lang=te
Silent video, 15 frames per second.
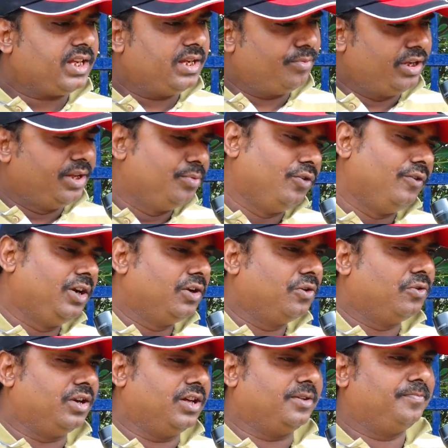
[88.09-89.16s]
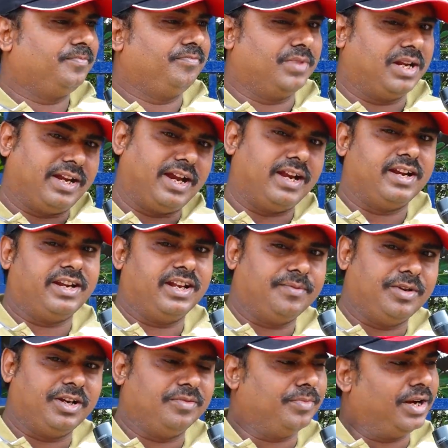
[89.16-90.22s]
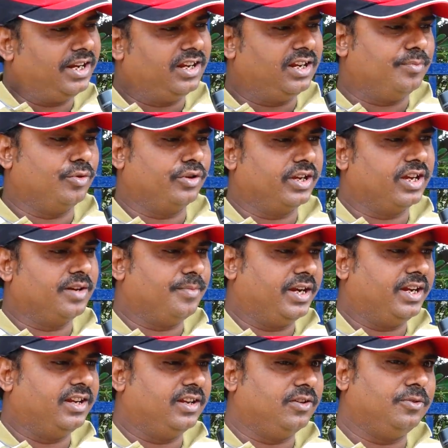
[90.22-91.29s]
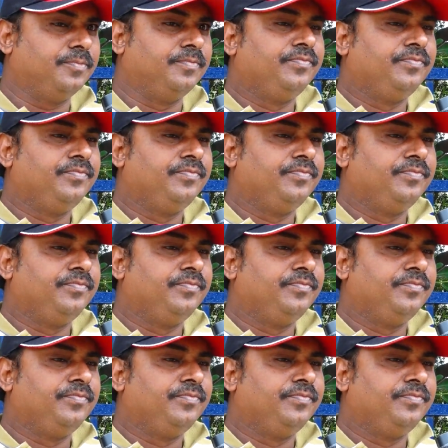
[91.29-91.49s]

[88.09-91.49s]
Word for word: ఇప్పుడు ఈ మూవీలో కూడా మనకి ఎంటర్టైన్మెంట్ మహిళలు ముఖ్యంగా మహిళలు